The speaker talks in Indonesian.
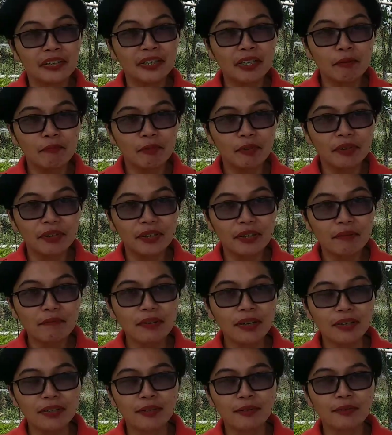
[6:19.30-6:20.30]
Kejap mendunga
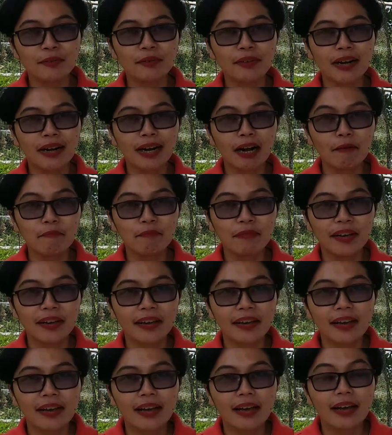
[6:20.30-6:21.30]
maka nak
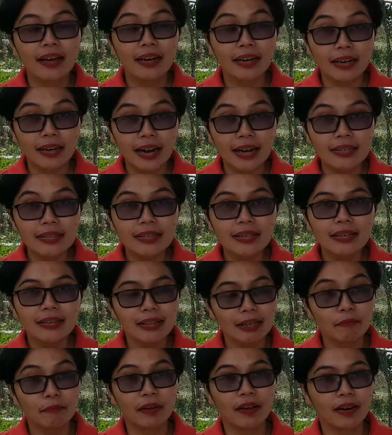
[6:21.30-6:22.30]
kampe
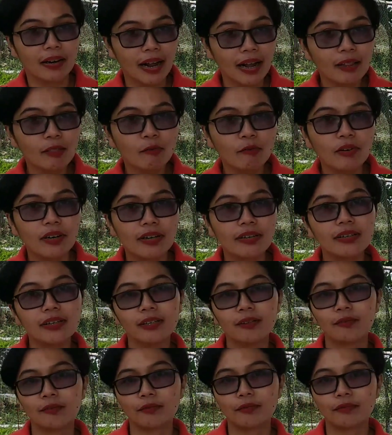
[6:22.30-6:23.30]
raja tapi ratu lah
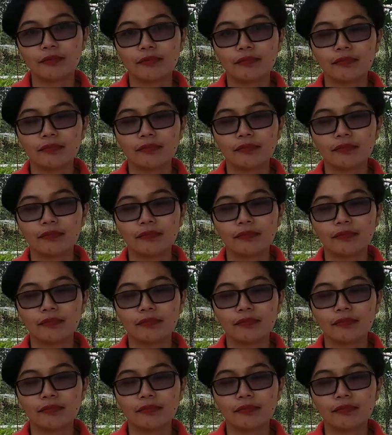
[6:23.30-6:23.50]
ku.